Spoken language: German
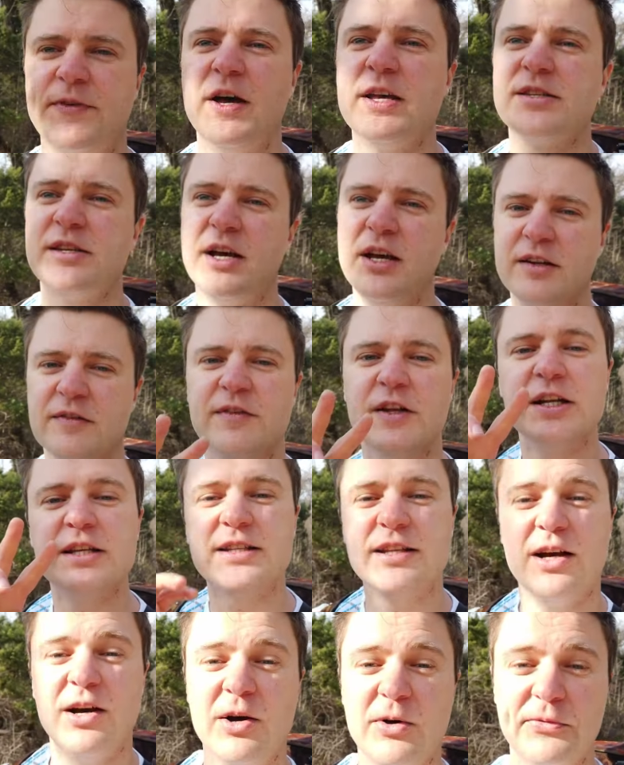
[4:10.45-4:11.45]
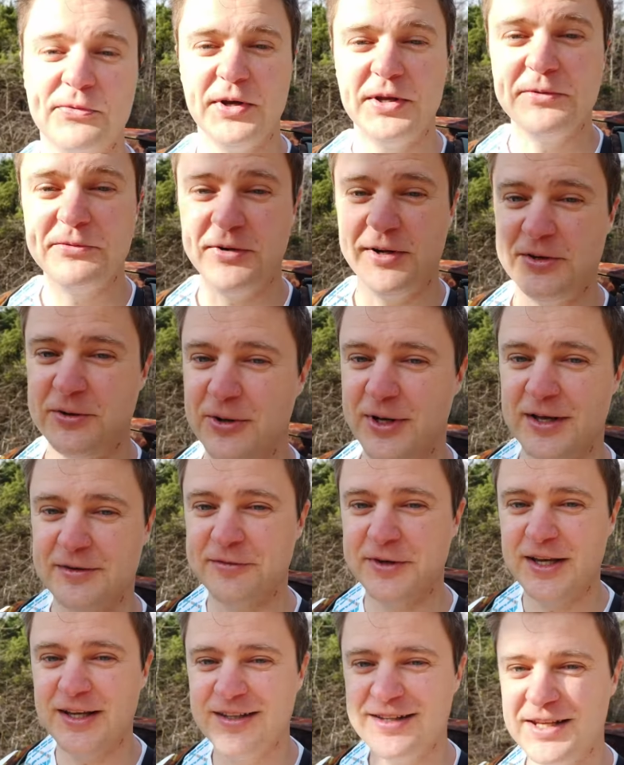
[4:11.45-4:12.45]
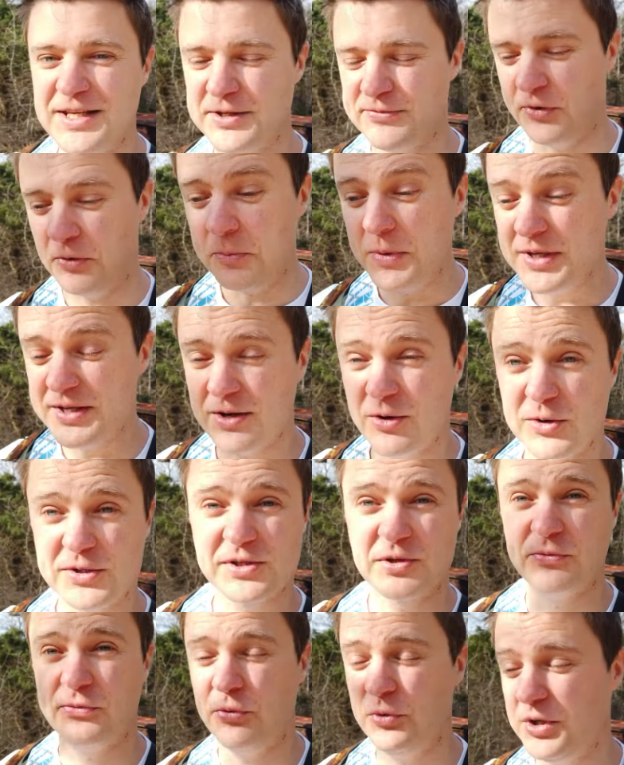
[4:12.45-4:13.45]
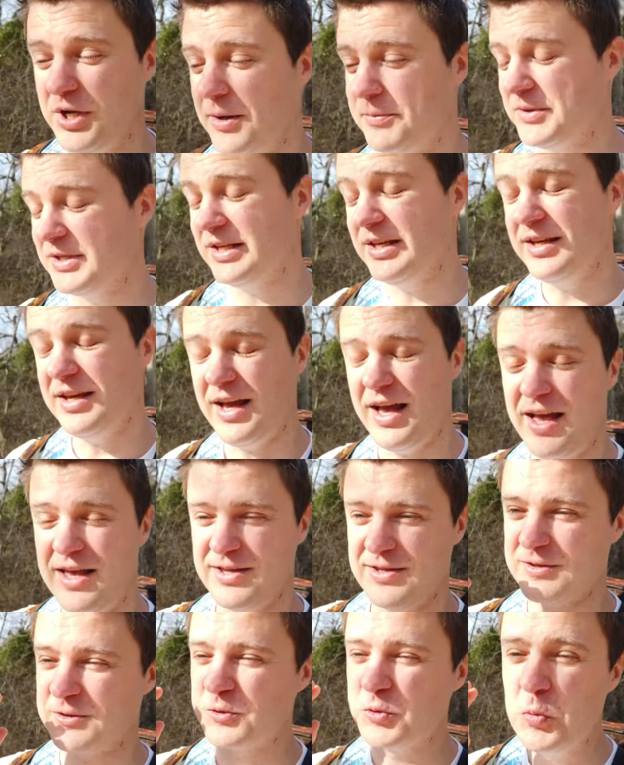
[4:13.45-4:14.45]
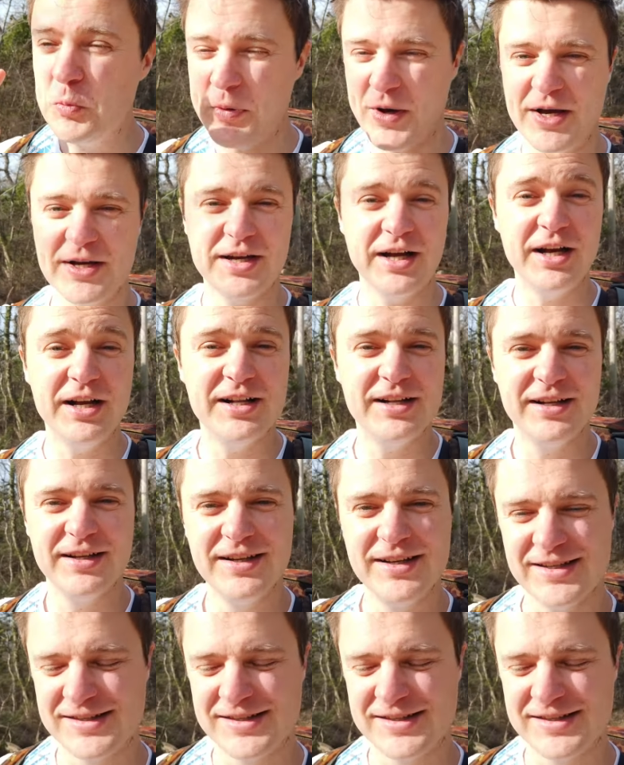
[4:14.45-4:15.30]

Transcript: zwei Sachen will ich da auf jeden Fall noch erwähnen, die ich für mich rausgefunden habe, die supergeil